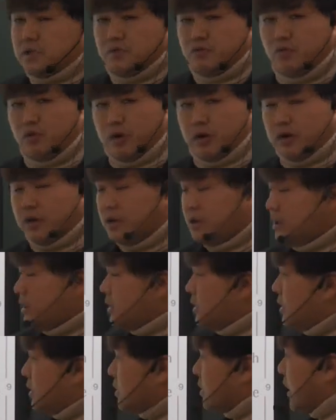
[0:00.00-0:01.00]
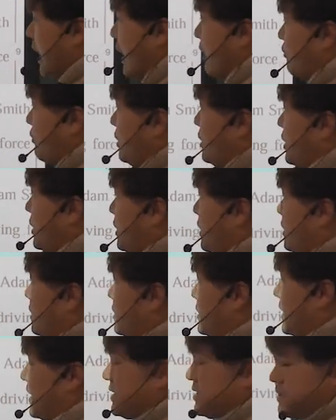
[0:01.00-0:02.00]
work, 다윈이
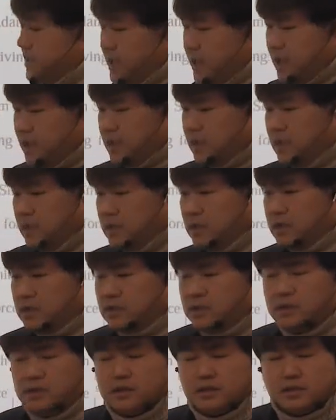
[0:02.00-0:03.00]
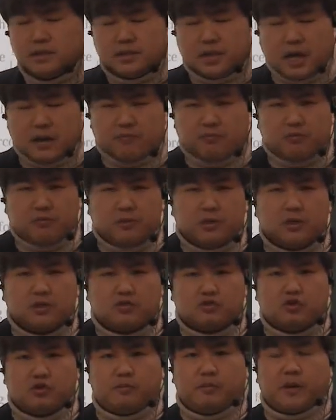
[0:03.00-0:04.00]
자신의 일을 작품을
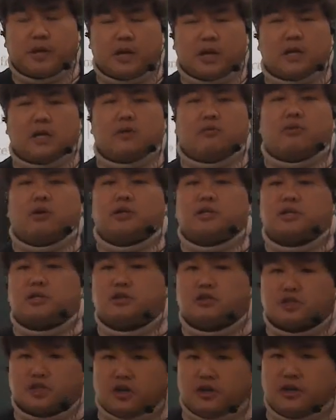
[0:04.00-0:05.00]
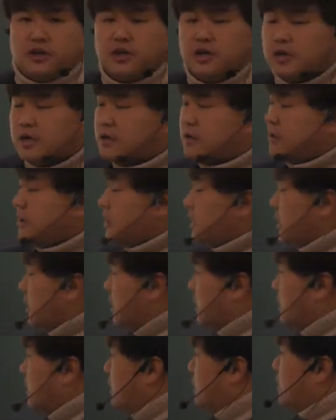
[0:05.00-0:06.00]
출판하기 훨씬 더전
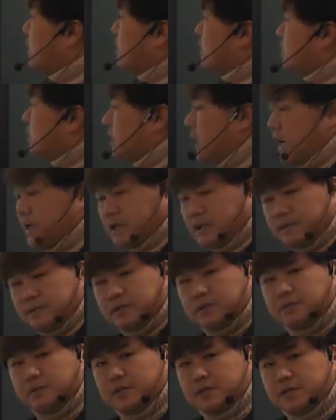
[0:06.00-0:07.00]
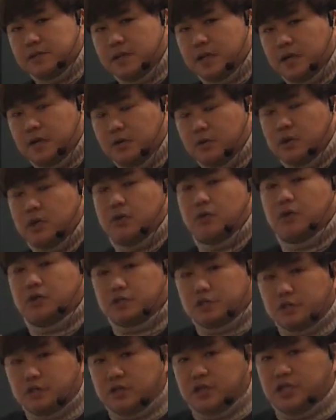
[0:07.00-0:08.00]
그러니까 아담 스미스의 이론이
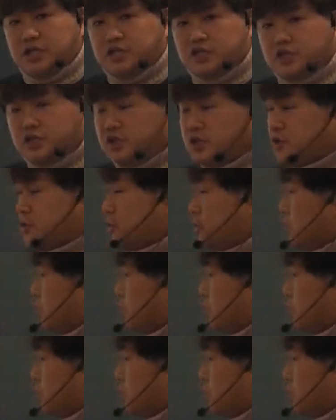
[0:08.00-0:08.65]
훨씬 더 이전이었던